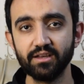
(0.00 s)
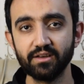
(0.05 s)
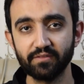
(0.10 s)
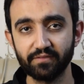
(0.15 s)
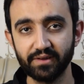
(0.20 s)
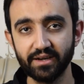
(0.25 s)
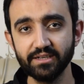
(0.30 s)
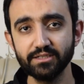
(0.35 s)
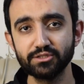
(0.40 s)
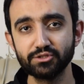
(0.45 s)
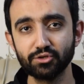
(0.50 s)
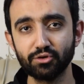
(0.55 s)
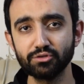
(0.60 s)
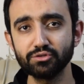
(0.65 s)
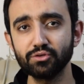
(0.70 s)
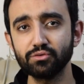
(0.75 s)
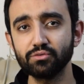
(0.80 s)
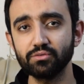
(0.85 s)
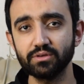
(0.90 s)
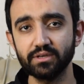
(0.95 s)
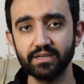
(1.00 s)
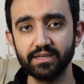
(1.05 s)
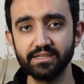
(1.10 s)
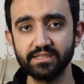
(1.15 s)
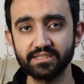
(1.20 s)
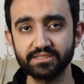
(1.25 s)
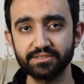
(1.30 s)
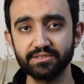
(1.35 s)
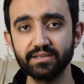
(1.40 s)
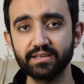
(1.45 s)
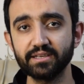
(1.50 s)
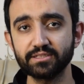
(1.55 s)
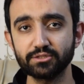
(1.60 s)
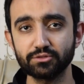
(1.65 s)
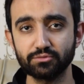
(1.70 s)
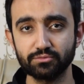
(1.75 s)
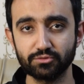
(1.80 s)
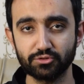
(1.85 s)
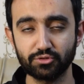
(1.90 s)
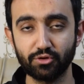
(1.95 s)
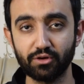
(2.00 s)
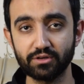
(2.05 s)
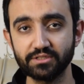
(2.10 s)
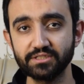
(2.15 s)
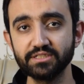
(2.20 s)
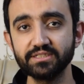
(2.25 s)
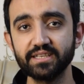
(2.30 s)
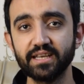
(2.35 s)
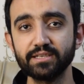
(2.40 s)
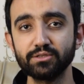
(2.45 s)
फ्रेंड जो जो इंडस्ट्री के सोर्सेज